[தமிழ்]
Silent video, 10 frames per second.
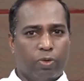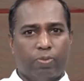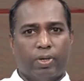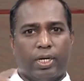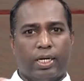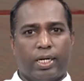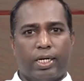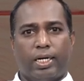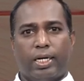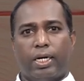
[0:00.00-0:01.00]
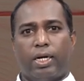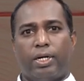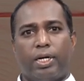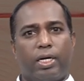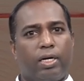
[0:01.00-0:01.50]
புதுமைகள் நிகழ்கின்ற எல்லா
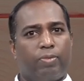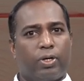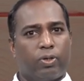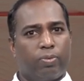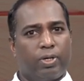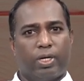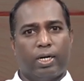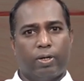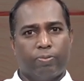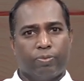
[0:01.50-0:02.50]
இடங்களிலும் பார்த்தோம் என்றால்